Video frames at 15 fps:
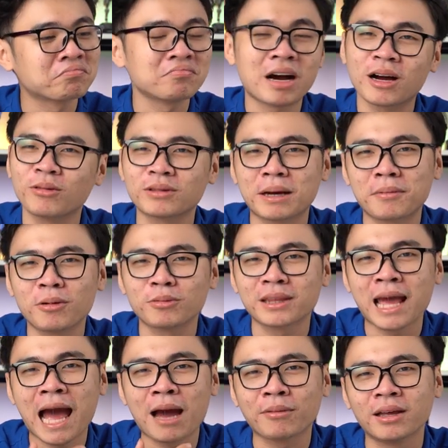3080
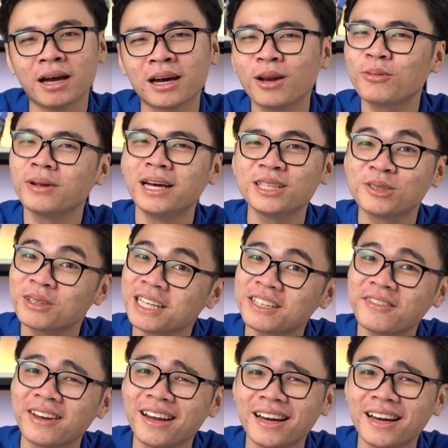Ti nhỉ lúc đấy chúng ta sẽ